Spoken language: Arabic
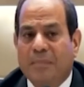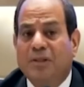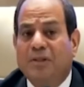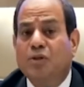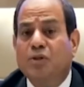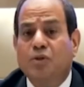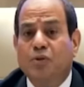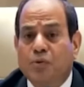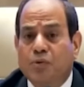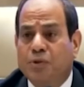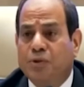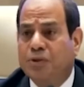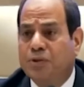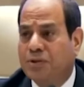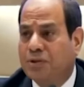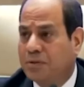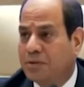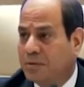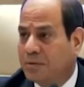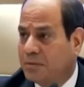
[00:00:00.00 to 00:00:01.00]

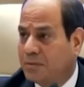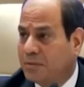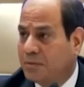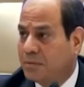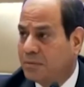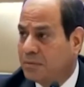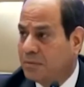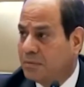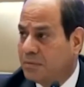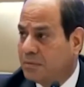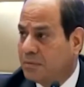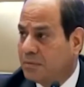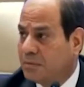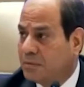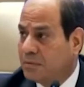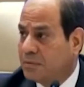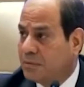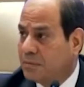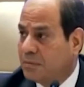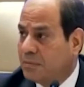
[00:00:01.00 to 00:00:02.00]
تنسوش
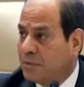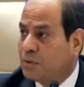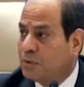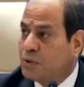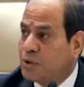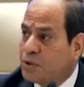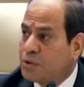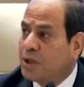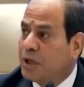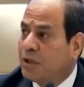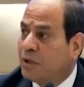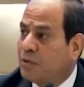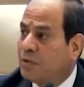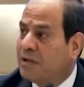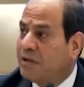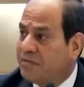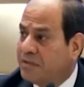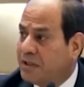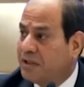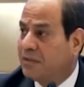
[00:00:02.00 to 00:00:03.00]
ما تنسوش احنا كنا
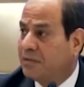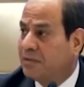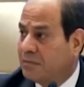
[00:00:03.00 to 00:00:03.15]
فين